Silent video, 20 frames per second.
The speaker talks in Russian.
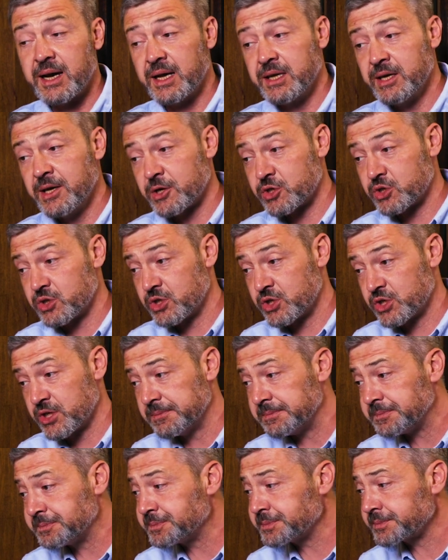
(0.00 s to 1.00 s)
Конечно
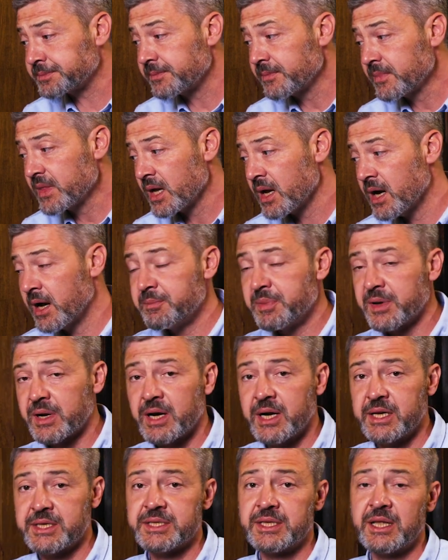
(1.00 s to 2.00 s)
же,
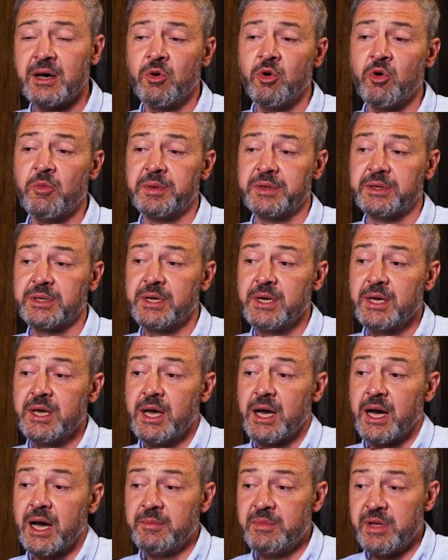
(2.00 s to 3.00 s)
опираясь на опыт –
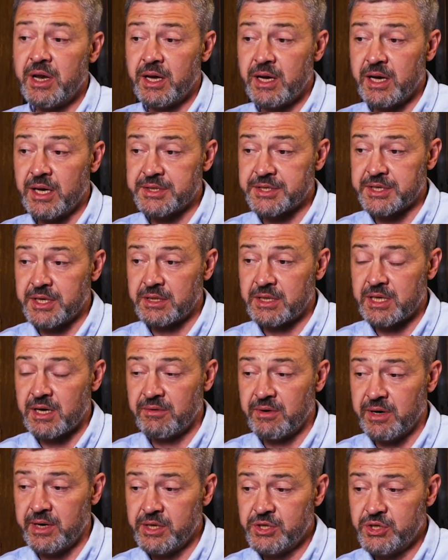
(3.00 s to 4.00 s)
американских
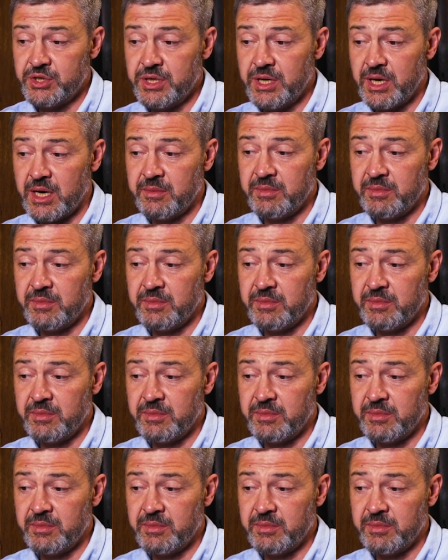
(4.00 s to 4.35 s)
товарищей.